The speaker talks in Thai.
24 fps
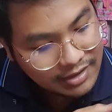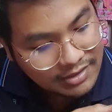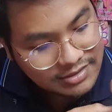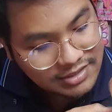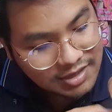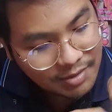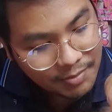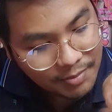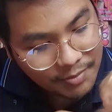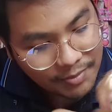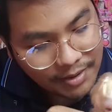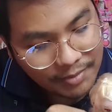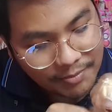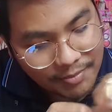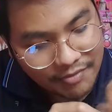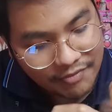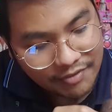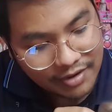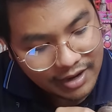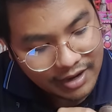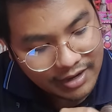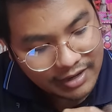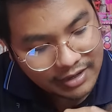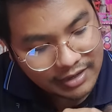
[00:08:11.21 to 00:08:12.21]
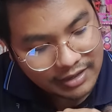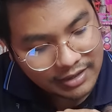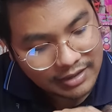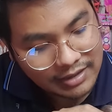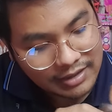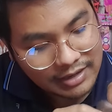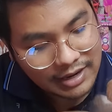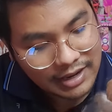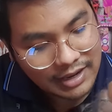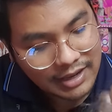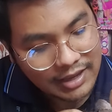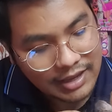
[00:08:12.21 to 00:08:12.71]
ชอบแบบไหนมากกว่ากัน
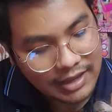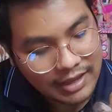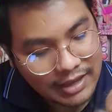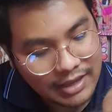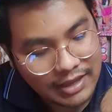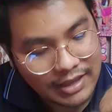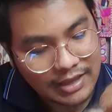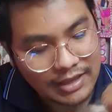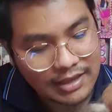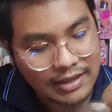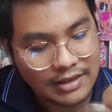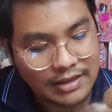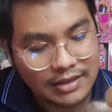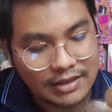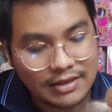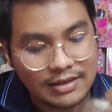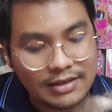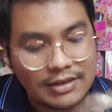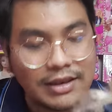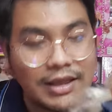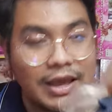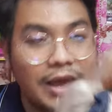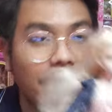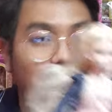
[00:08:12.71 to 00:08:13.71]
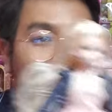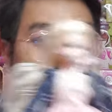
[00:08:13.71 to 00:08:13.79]
นะนะครับ